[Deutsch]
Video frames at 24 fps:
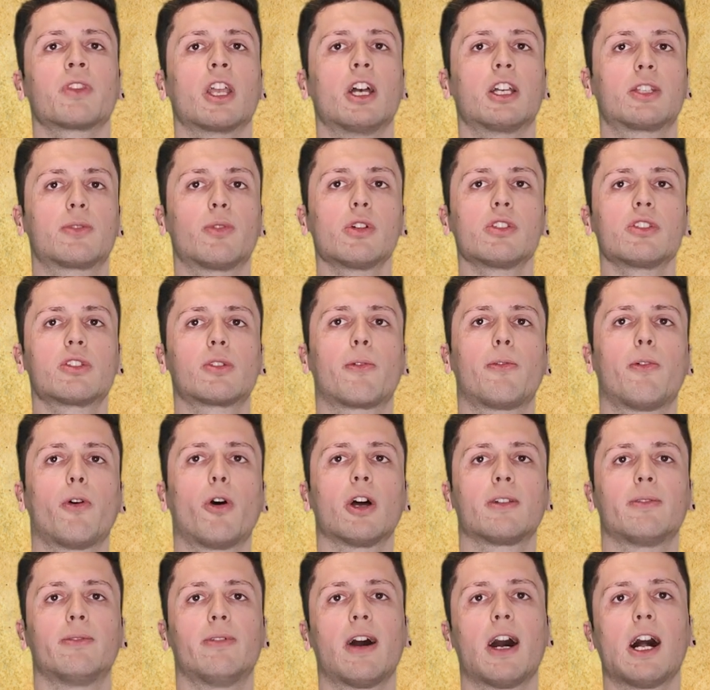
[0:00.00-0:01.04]
es wurden
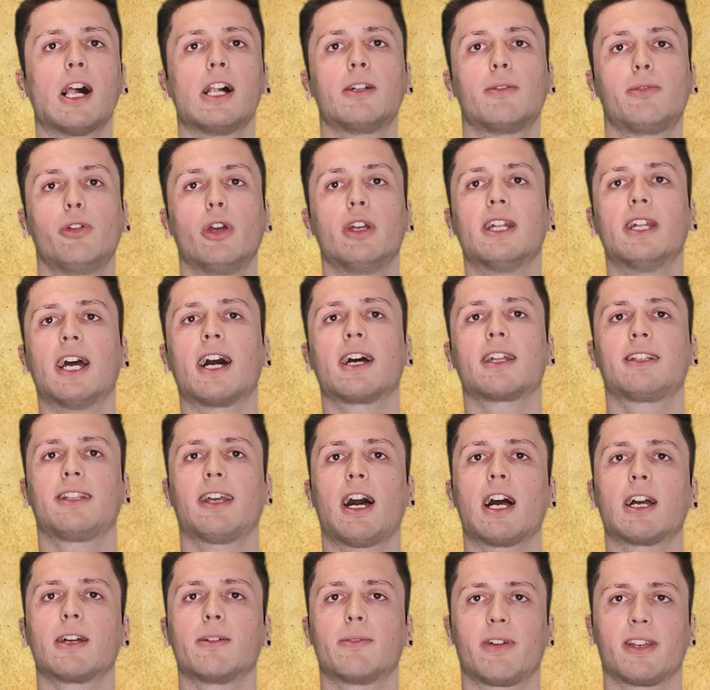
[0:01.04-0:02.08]
sofort Wahlen für in acht
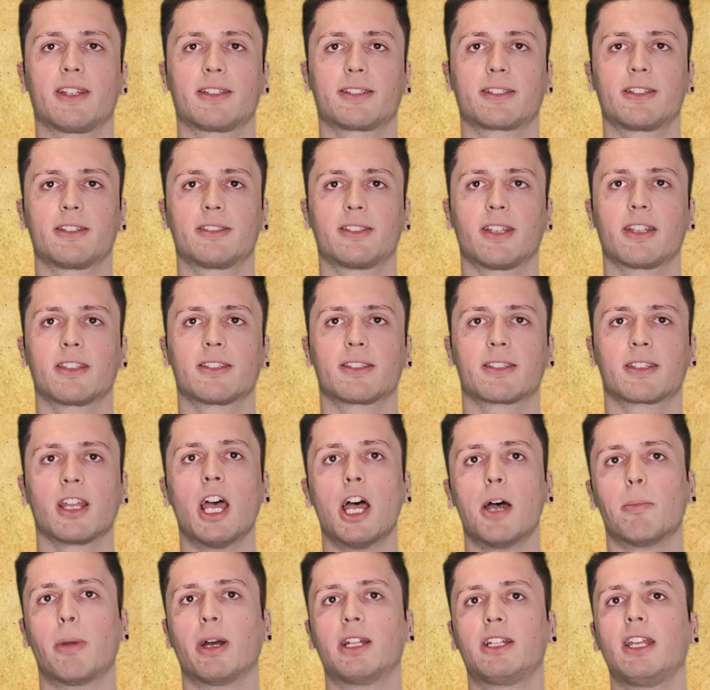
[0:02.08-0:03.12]
Tagen festgesetzt,
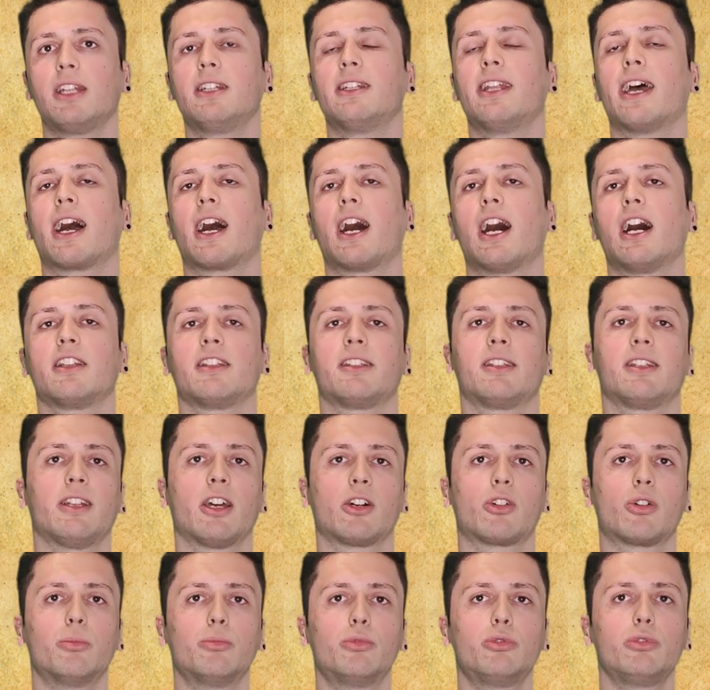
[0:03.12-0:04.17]
bei denen der Rat
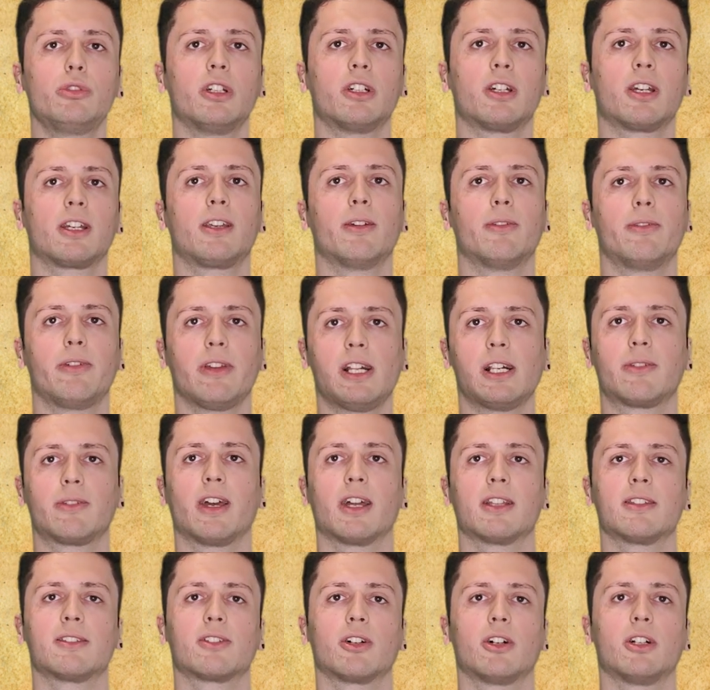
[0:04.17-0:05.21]
der Kommune gewählt
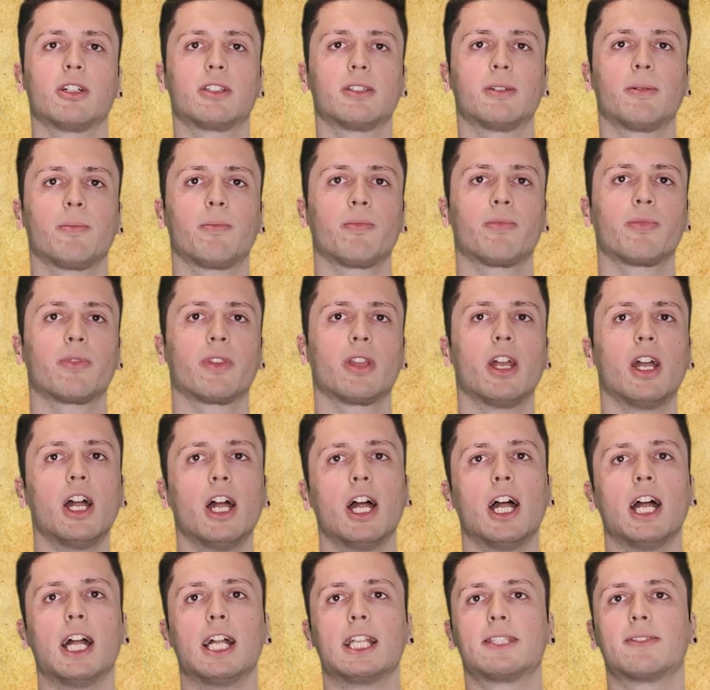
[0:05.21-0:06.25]
werden sollte.
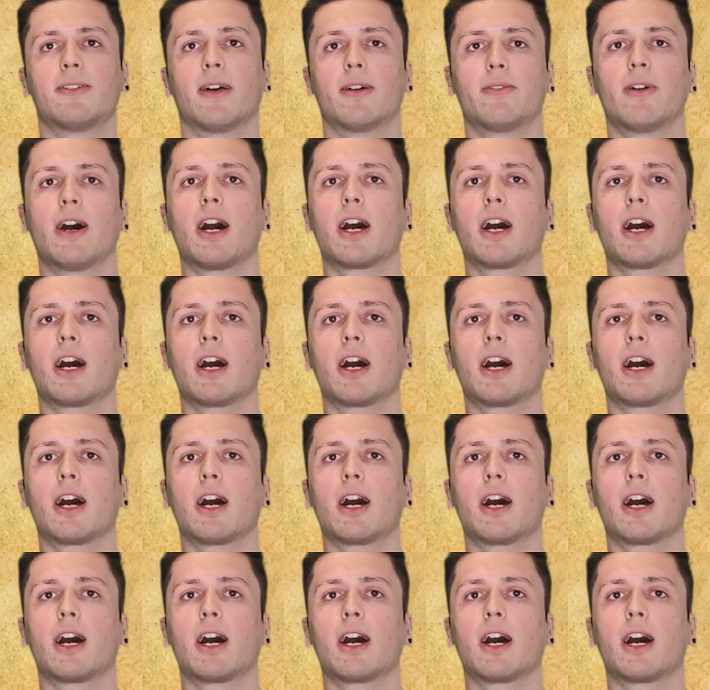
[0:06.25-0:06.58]
Zwar